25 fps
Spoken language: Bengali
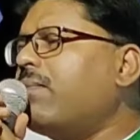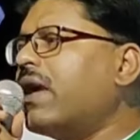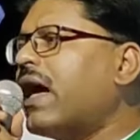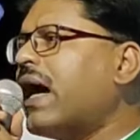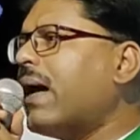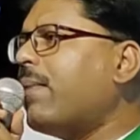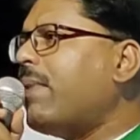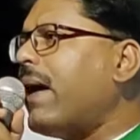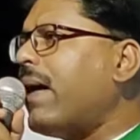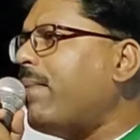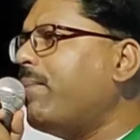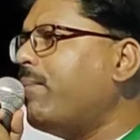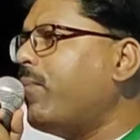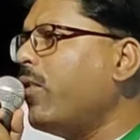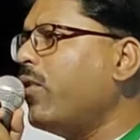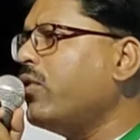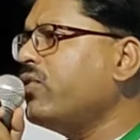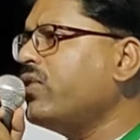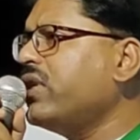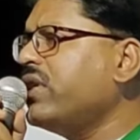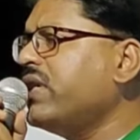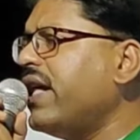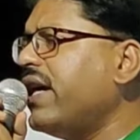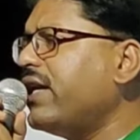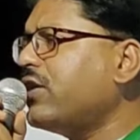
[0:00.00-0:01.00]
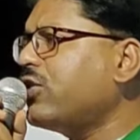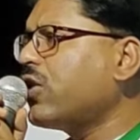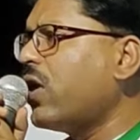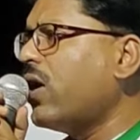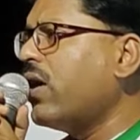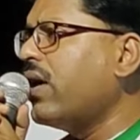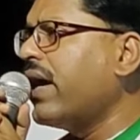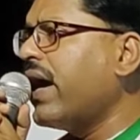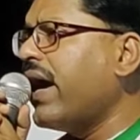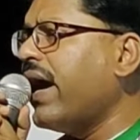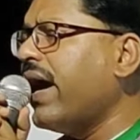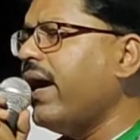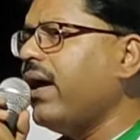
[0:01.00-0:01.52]
আমরা বামপন্থীদের
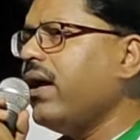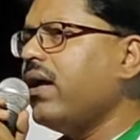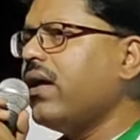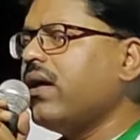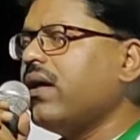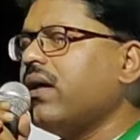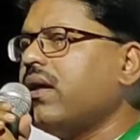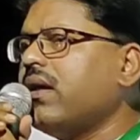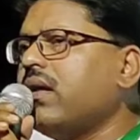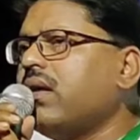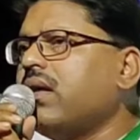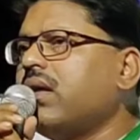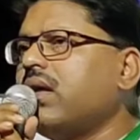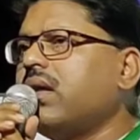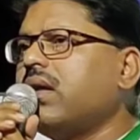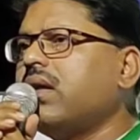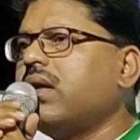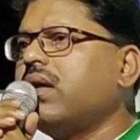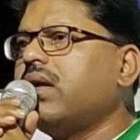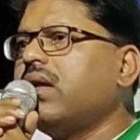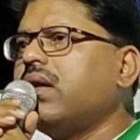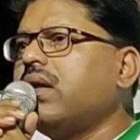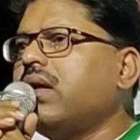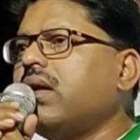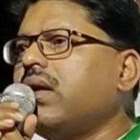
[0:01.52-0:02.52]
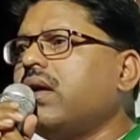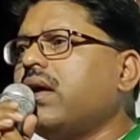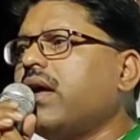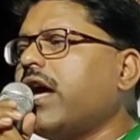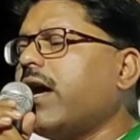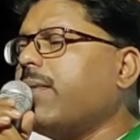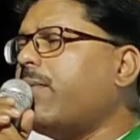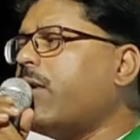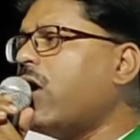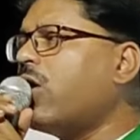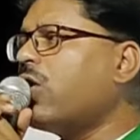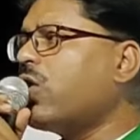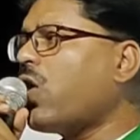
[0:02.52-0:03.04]
সঙ্গে
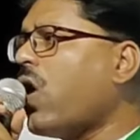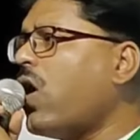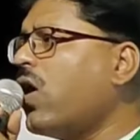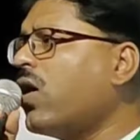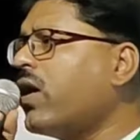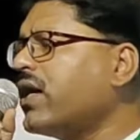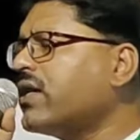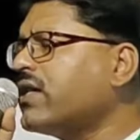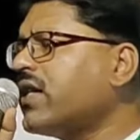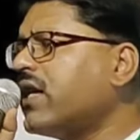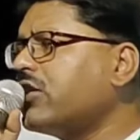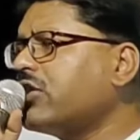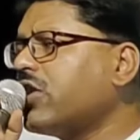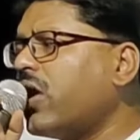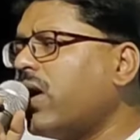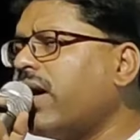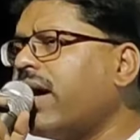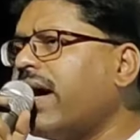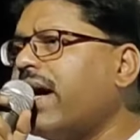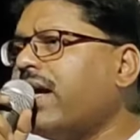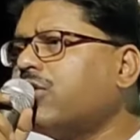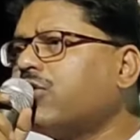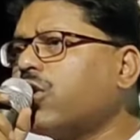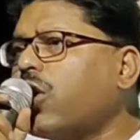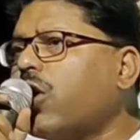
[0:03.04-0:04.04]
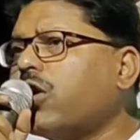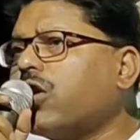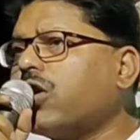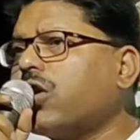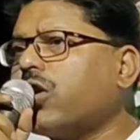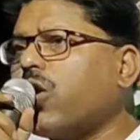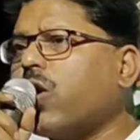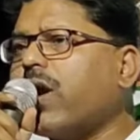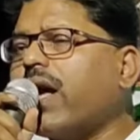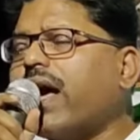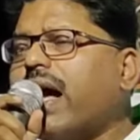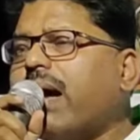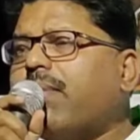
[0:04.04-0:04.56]
এবং কংগ্রেসের সঙ্গে জোট
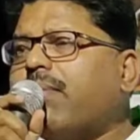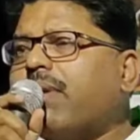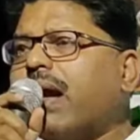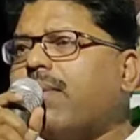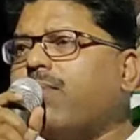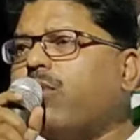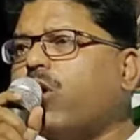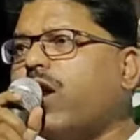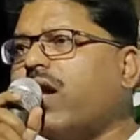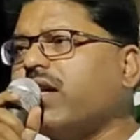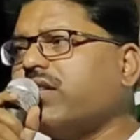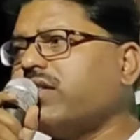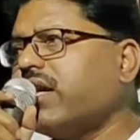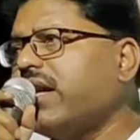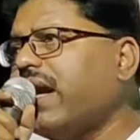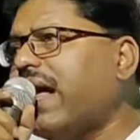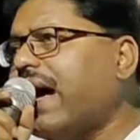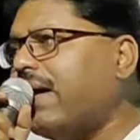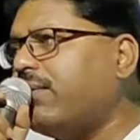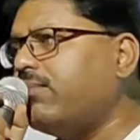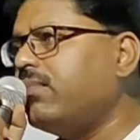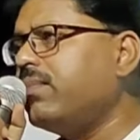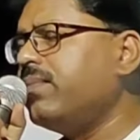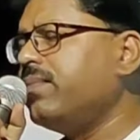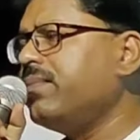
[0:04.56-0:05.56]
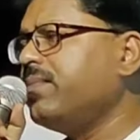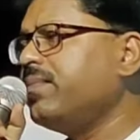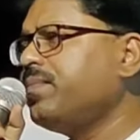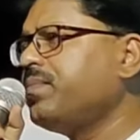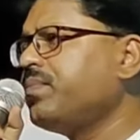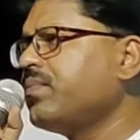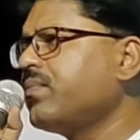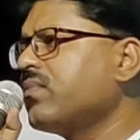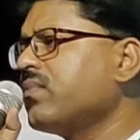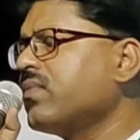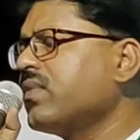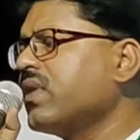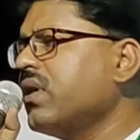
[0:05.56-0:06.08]
গড়ে আমরা বলেছিলাম
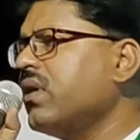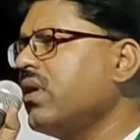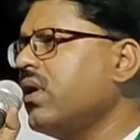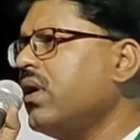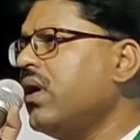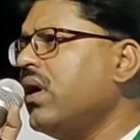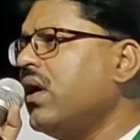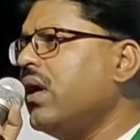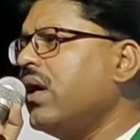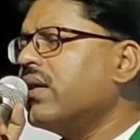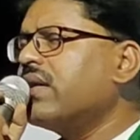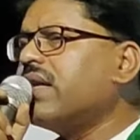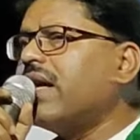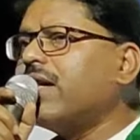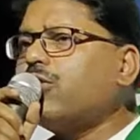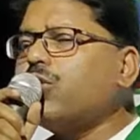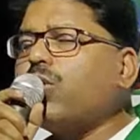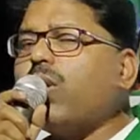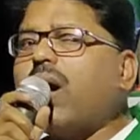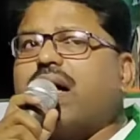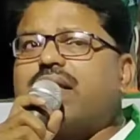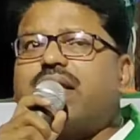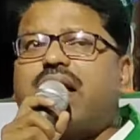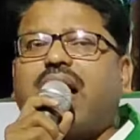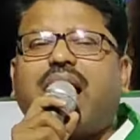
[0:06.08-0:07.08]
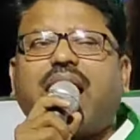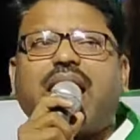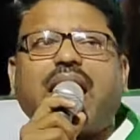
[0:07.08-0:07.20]
যে দু